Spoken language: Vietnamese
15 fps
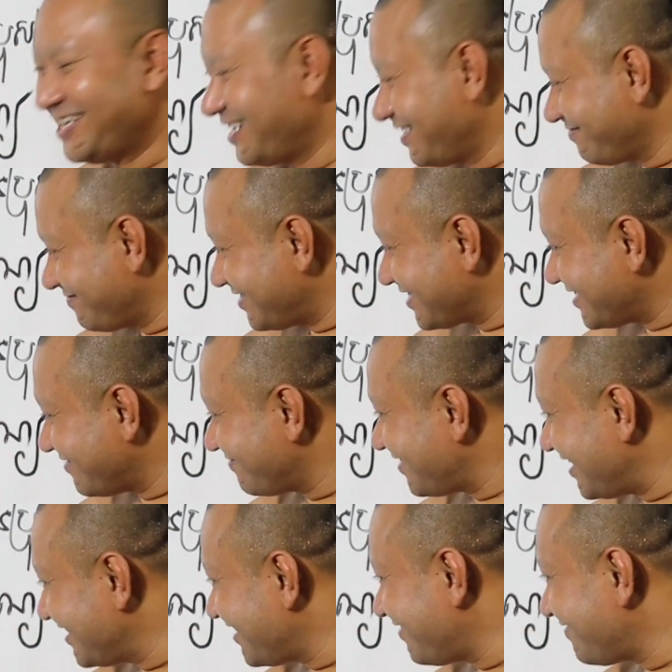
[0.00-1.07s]
đang mơ khơi
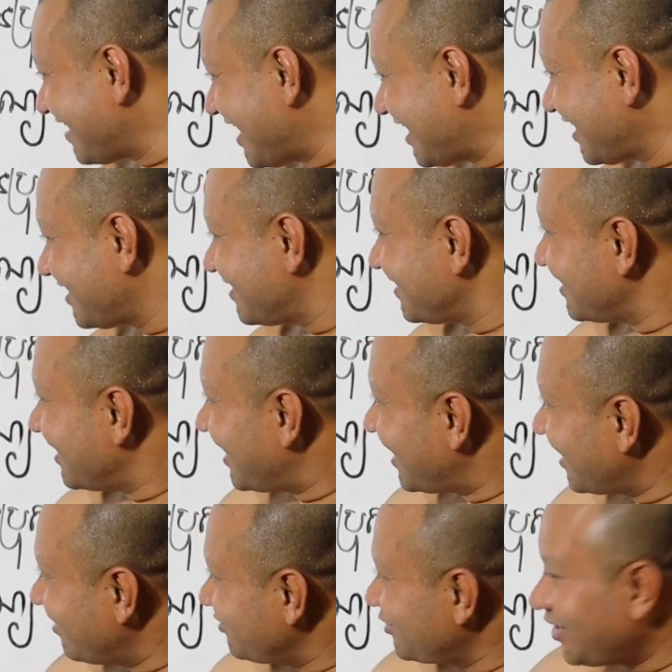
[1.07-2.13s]
này thầm đa đây
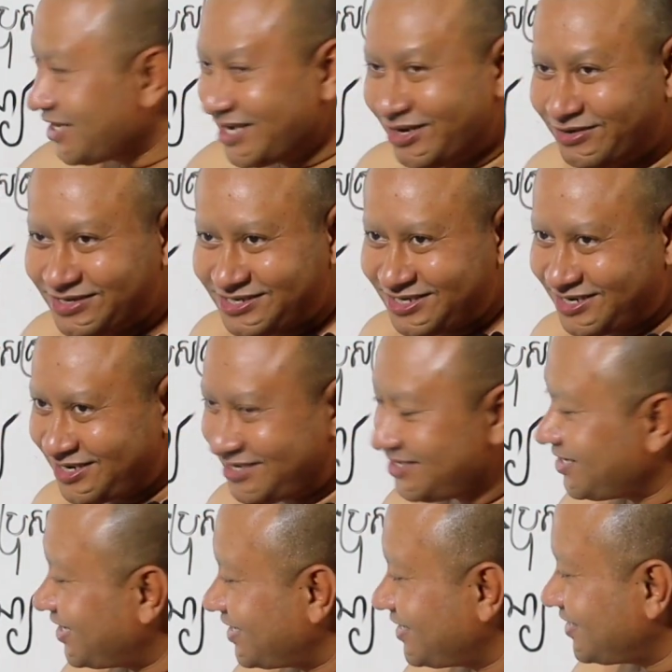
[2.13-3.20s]
à lâu do là đâu chuyện này
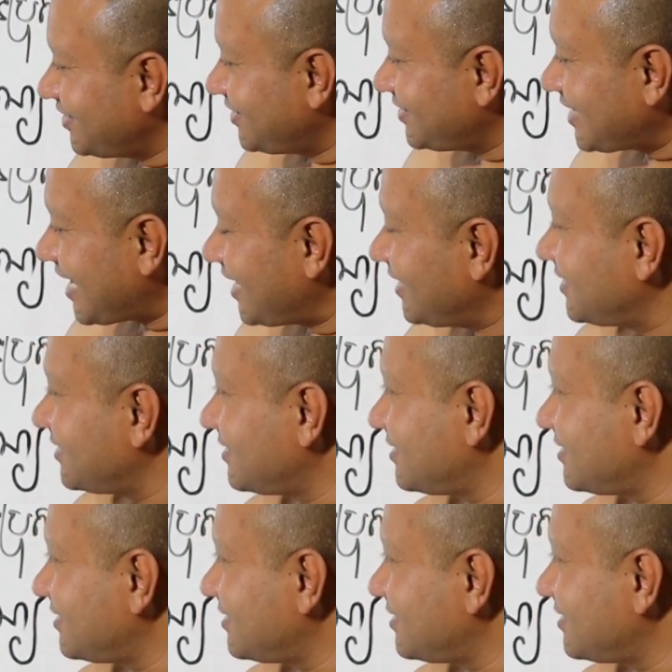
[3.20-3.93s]
từng ăn thế chả